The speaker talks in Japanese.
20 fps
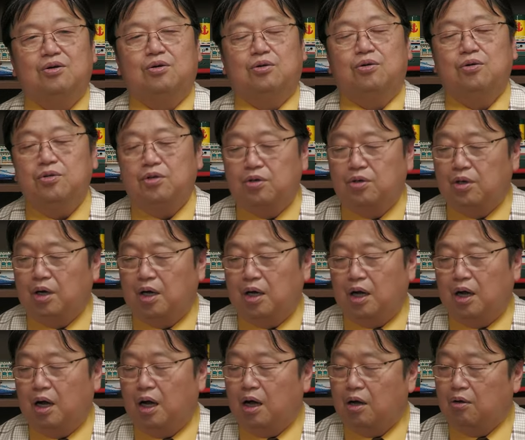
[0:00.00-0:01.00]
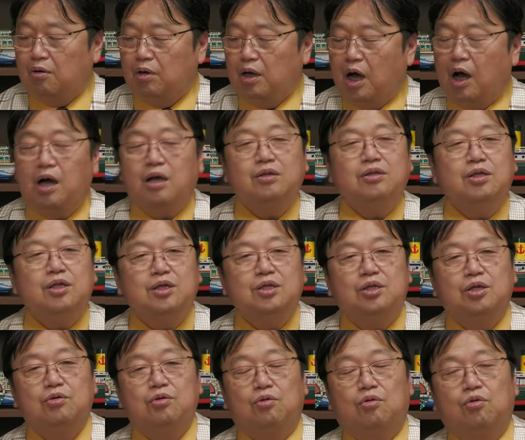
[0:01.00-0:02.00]
このあアンディっ
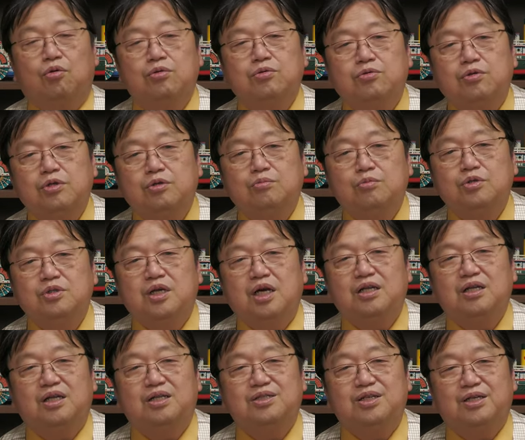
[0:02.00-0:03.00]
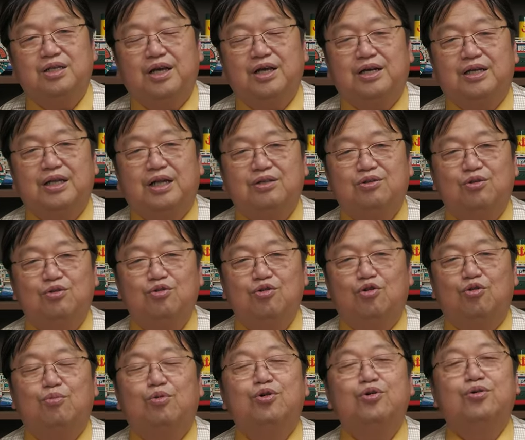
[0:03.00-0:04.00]
ていうのは本当に無罪なんじゃないかなというふうに
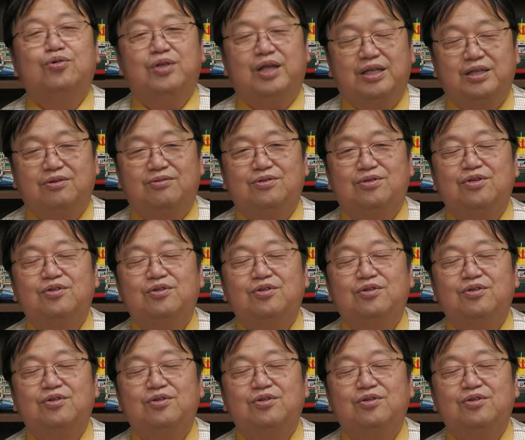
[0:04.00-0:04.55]
思うようになってくる。